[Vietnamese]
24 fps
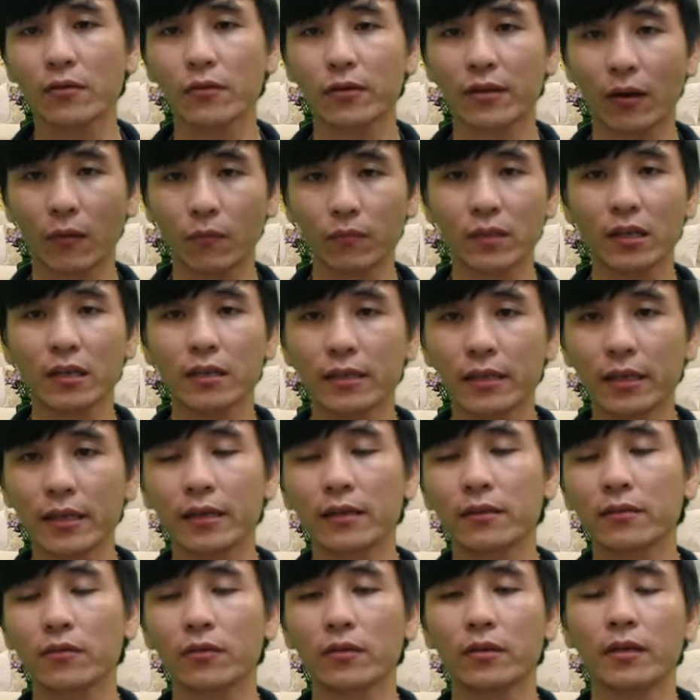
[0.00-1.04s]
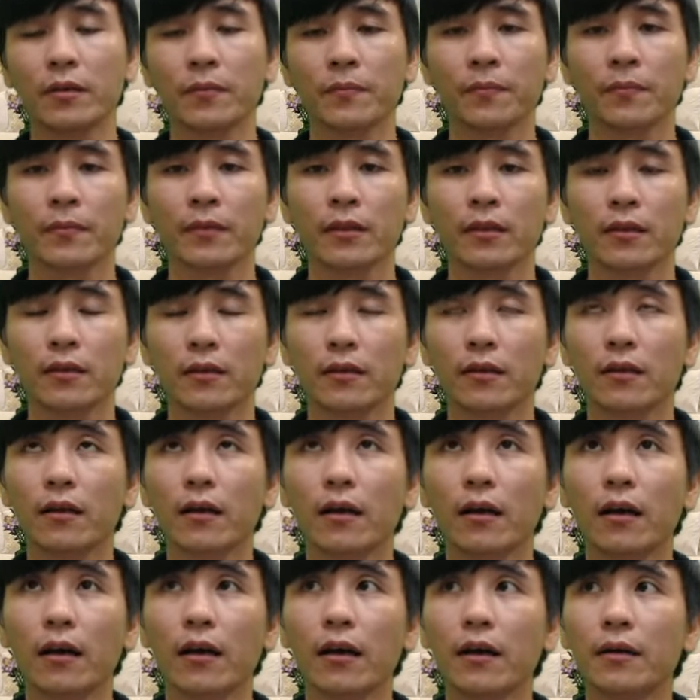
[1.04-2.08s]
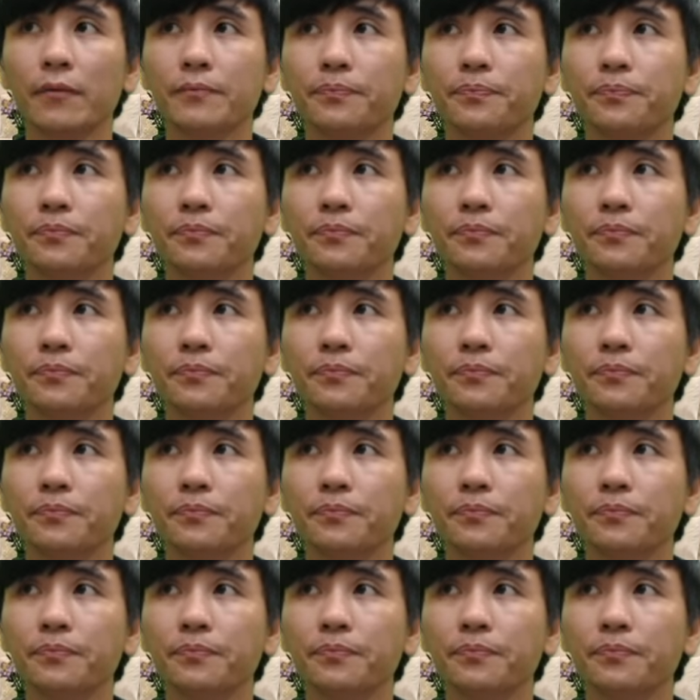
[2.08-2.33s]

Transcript: rồi cộng tác viên rồi à,